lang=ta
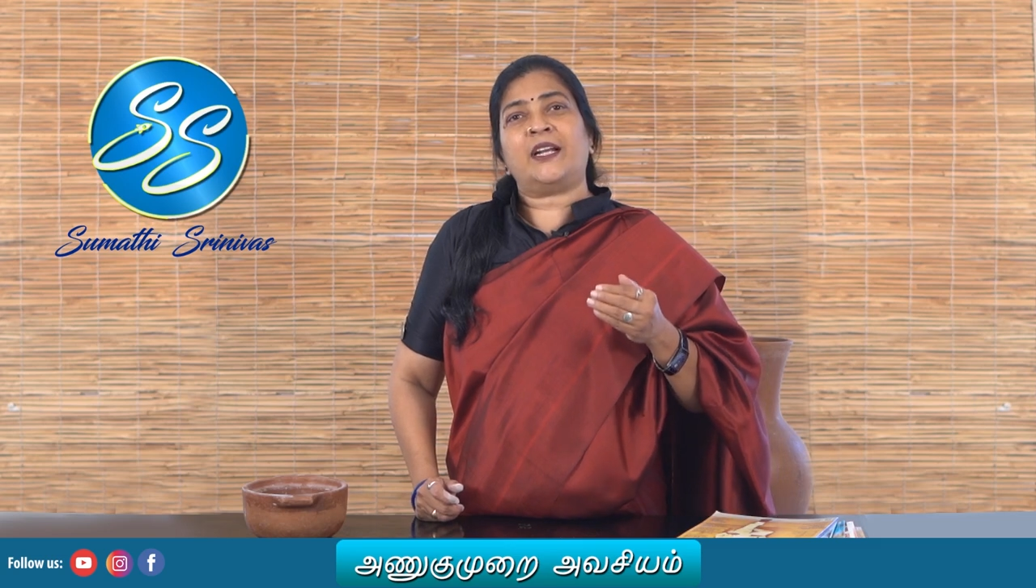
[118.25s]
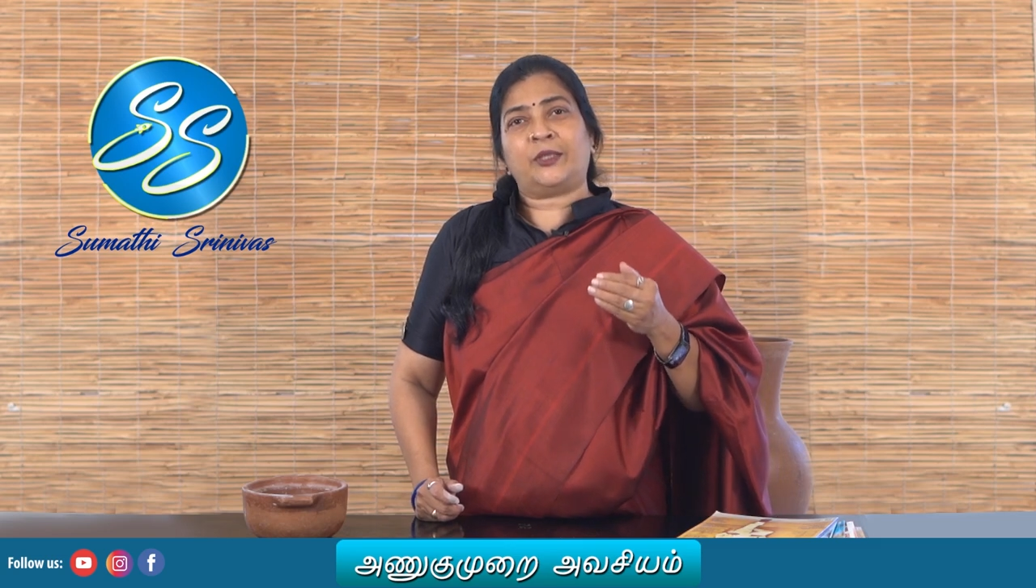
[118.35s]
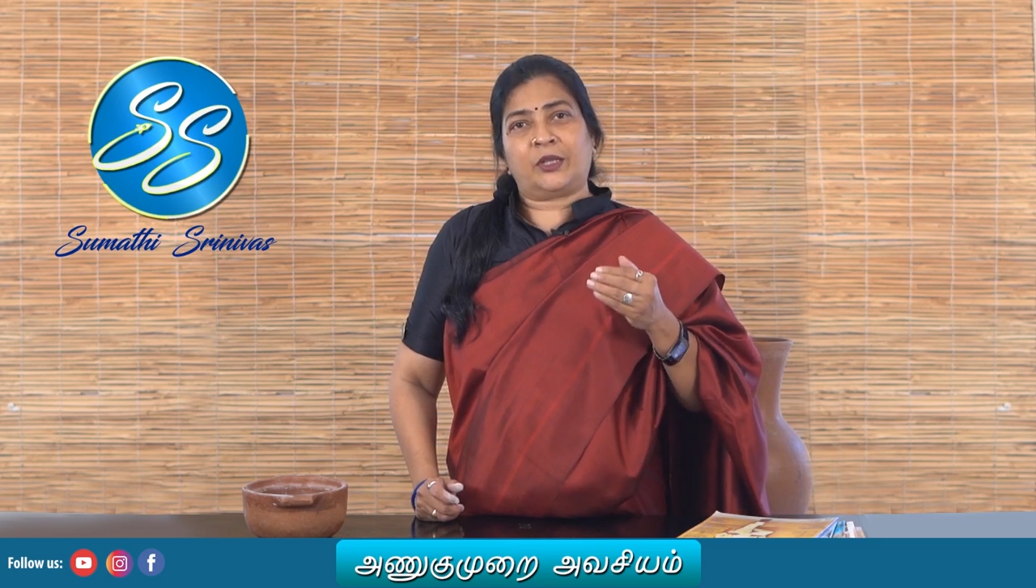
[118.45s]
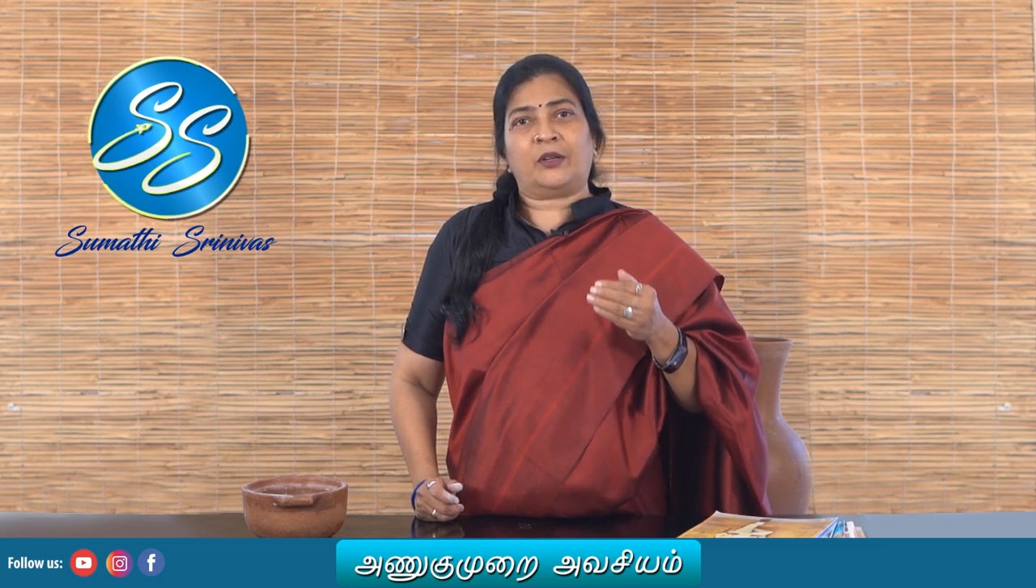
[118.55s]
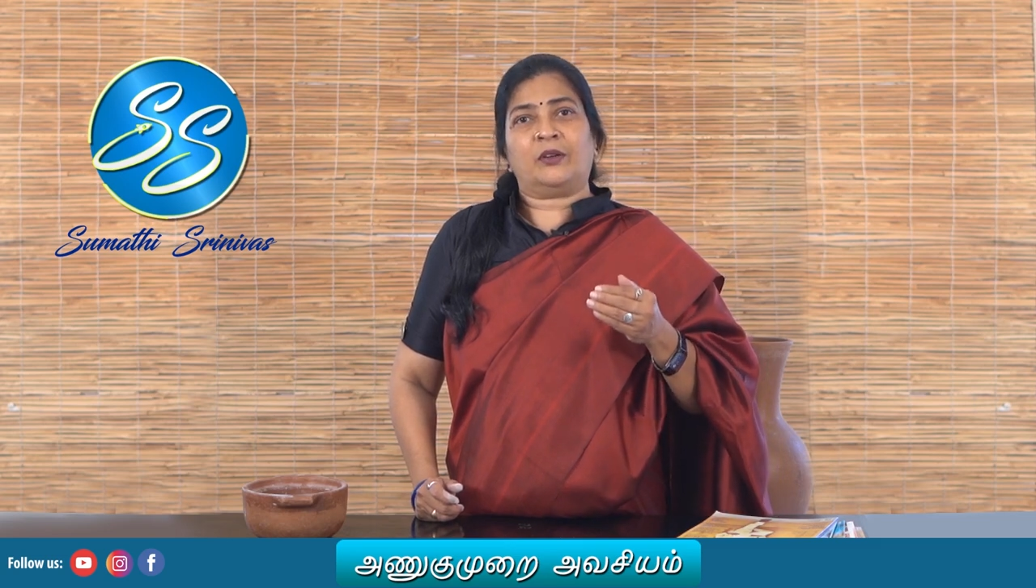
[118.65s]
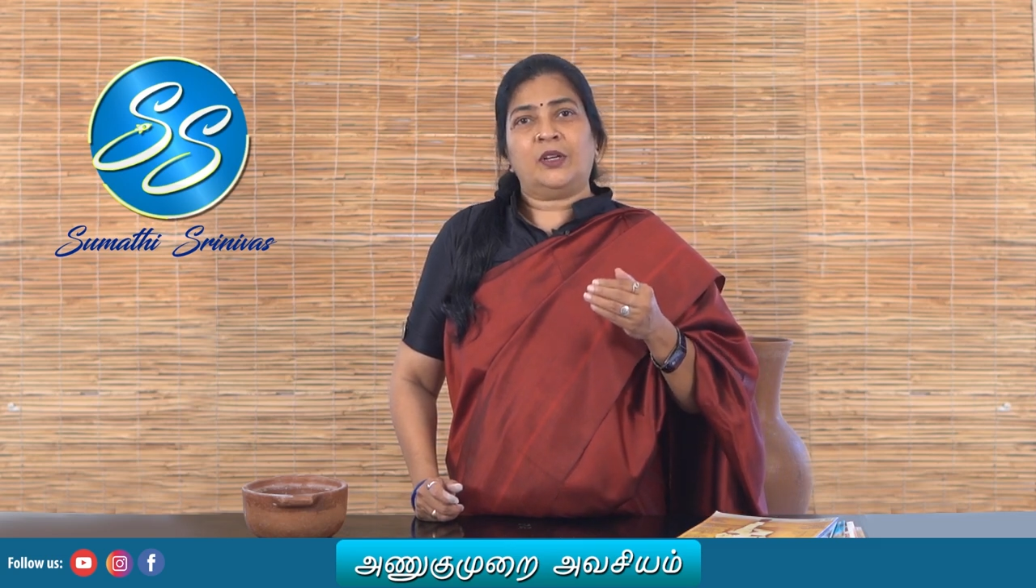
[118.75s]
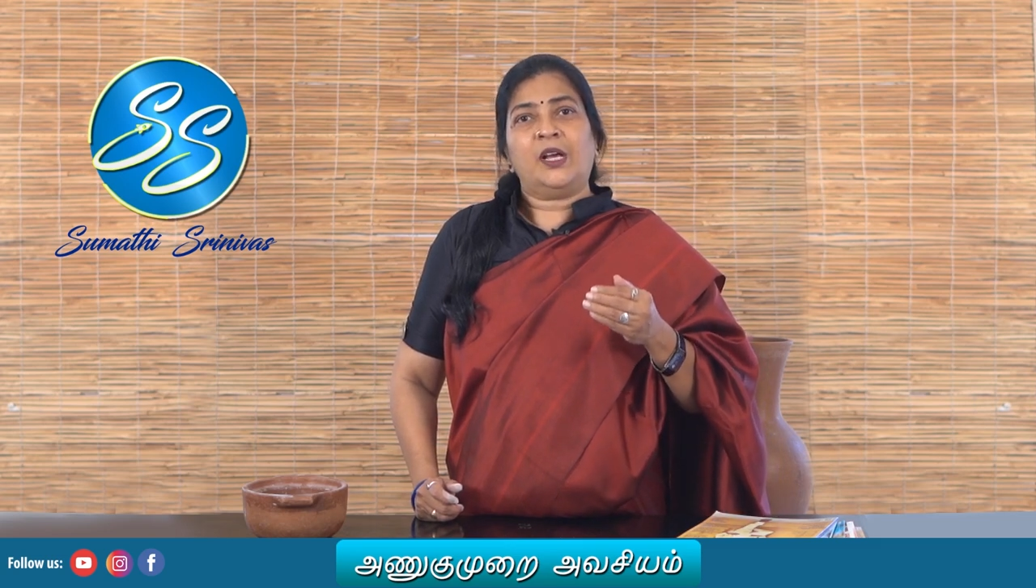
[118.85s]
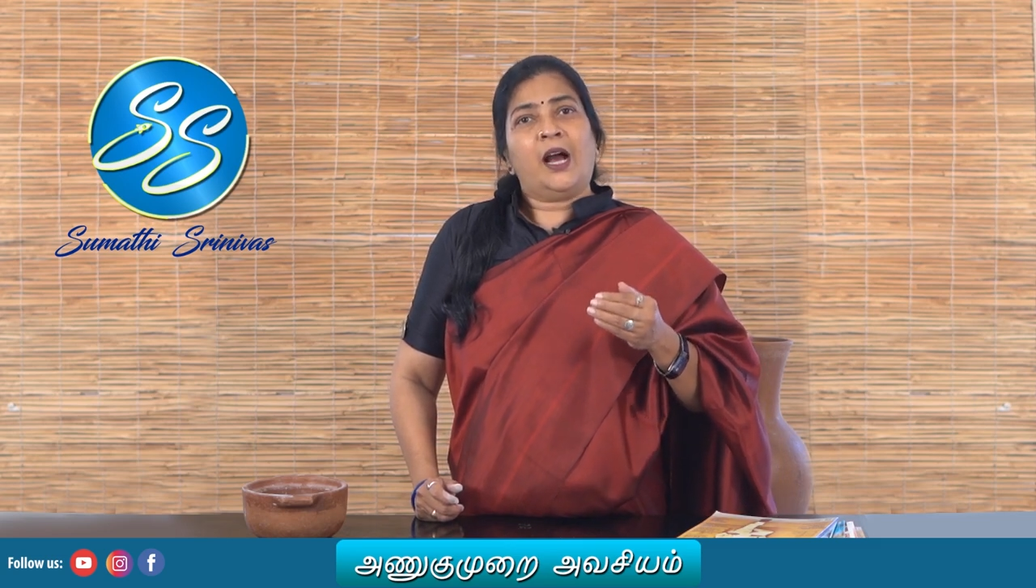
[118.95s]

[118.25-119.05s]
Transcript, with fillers: எடுத்துக்கணும்